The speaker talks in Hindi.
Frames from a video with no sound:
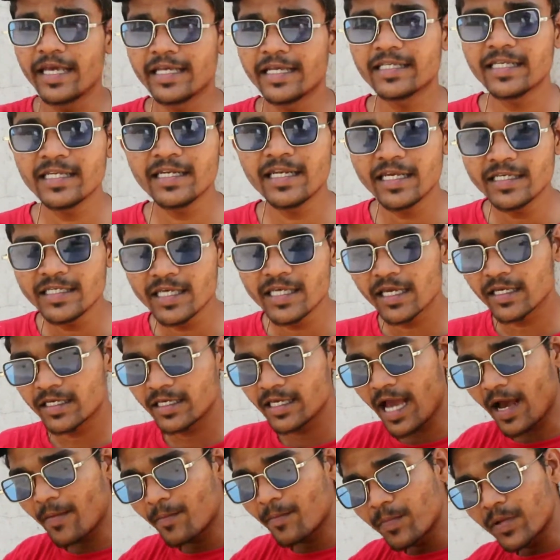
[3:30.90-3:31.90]
ऐसी नहीं है
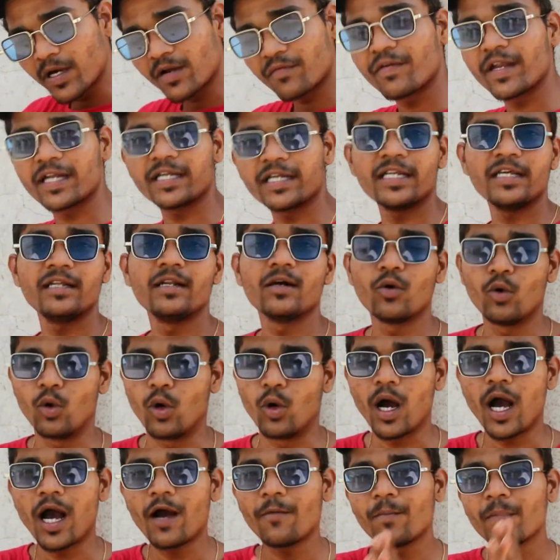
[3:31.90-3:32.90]
कि आप परफेक्ट ही
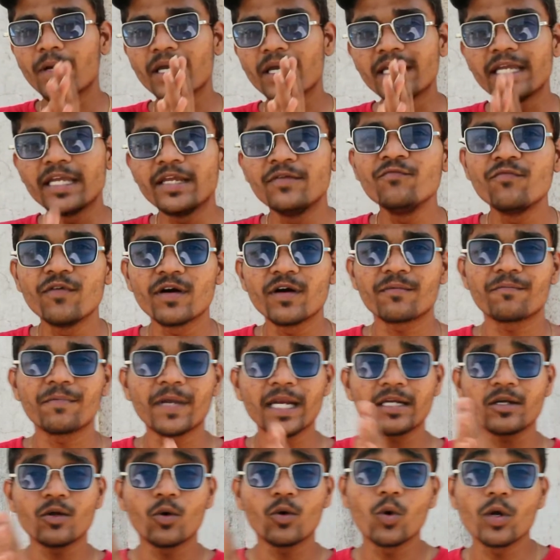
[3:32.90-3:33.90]
रहो आप
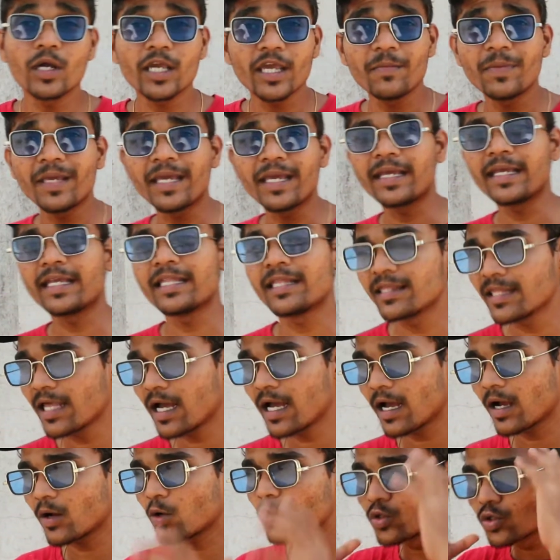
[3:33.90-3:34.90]
इम्परफेक्ट होके भी
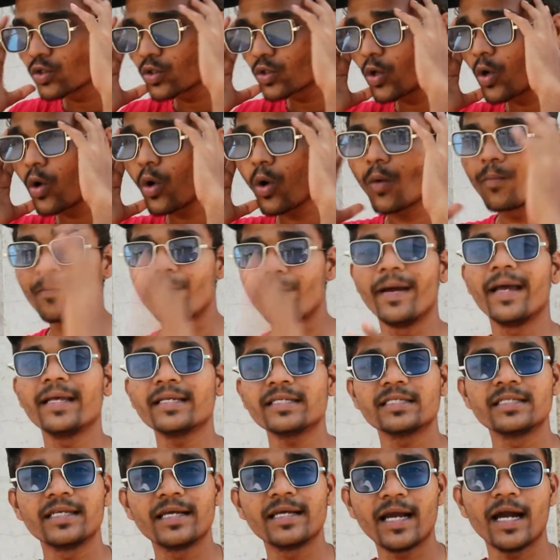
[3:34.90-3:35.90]
कितना खुद को
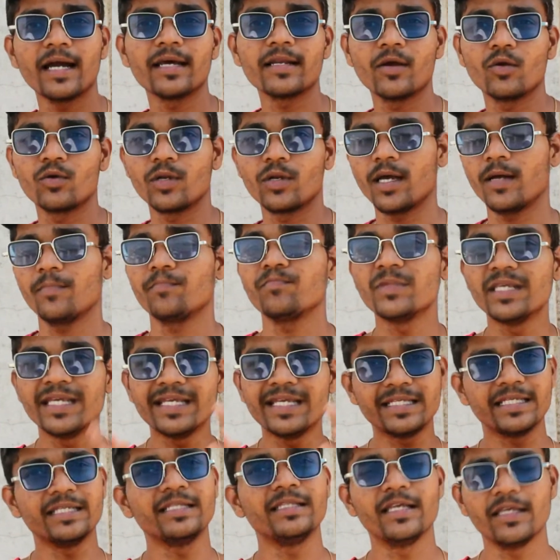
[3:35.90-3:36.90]
बेस्ट दिखा रहे हो ना
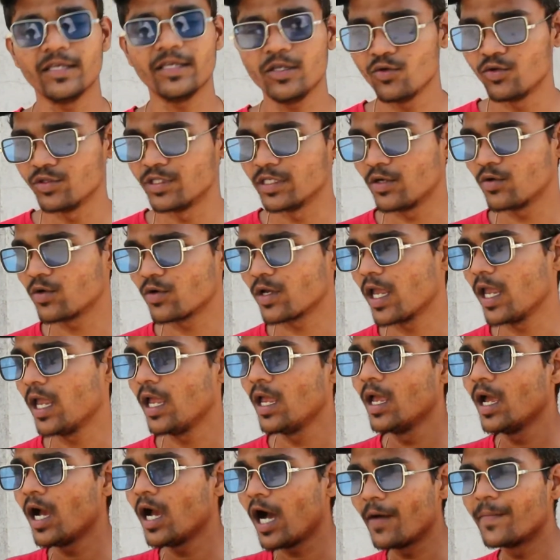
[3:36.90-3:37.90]
ये ज़िंदगी होती है ओके
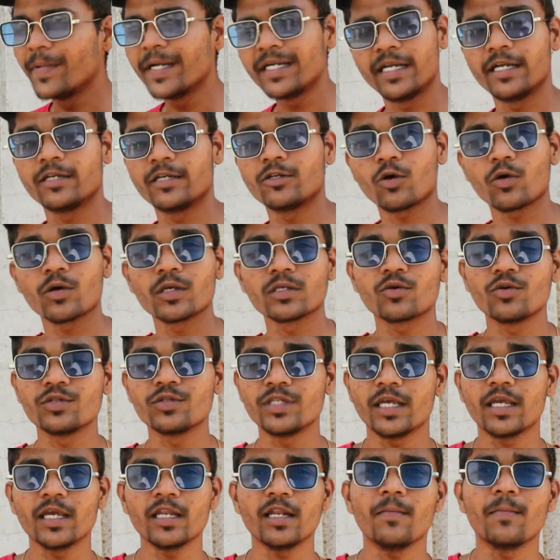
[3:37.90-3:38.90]
अभी टिकटॉकर्स को
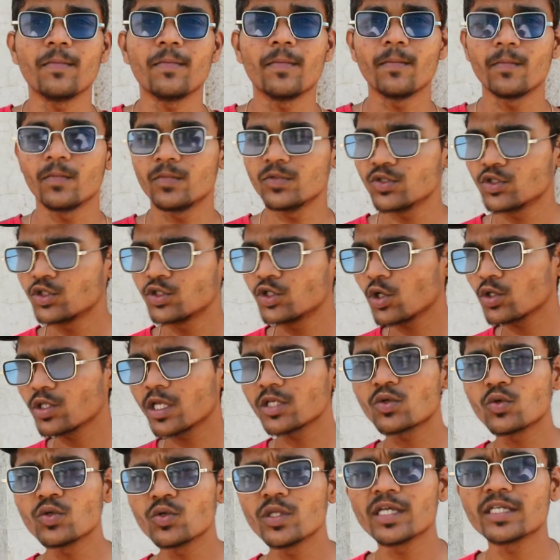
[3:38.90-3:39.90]
देखें ना
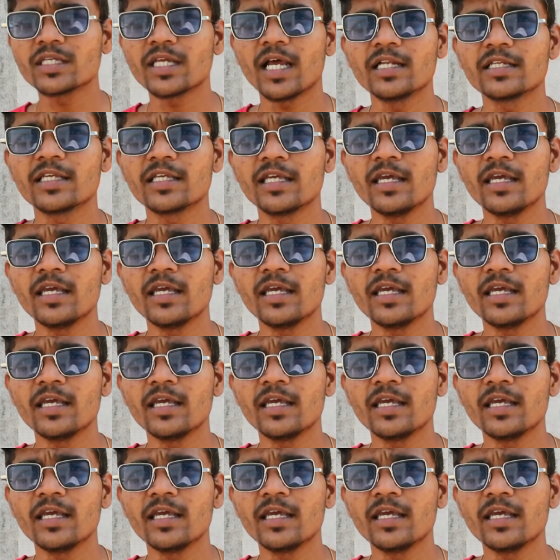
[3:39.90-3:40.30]
चौदह सोलह साल